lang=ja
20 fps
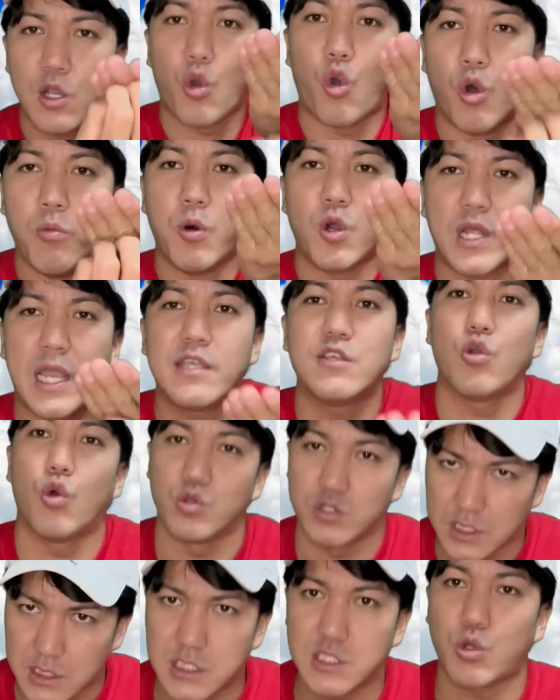こぼれんよう
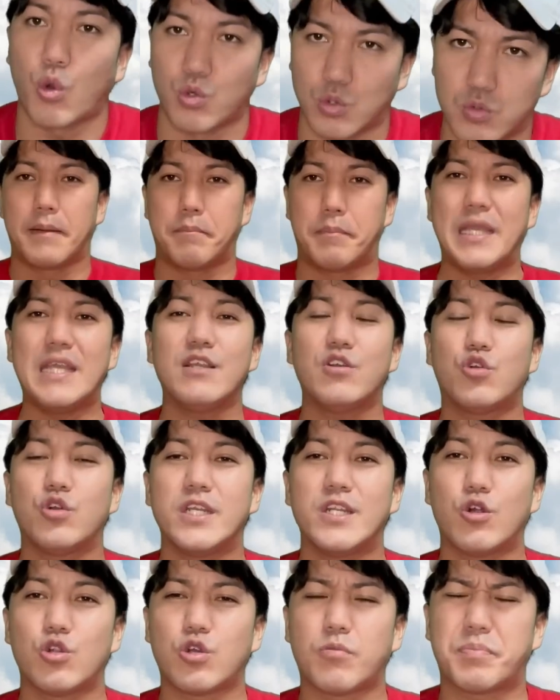にしとる。ピンク
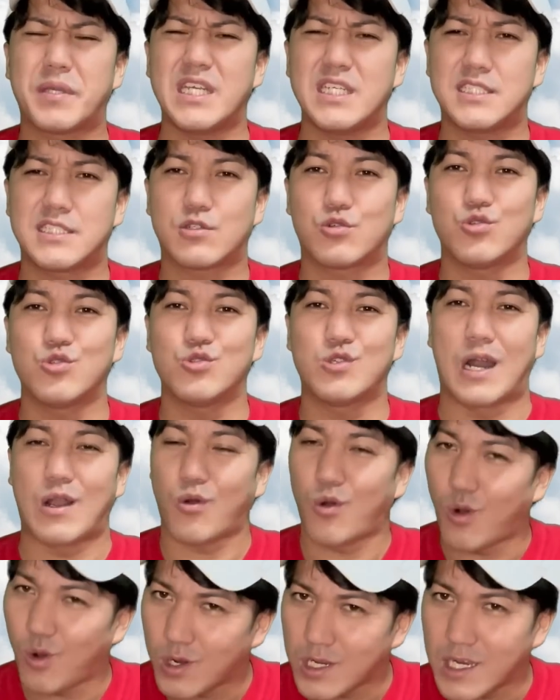色のピーチクルーラー、こ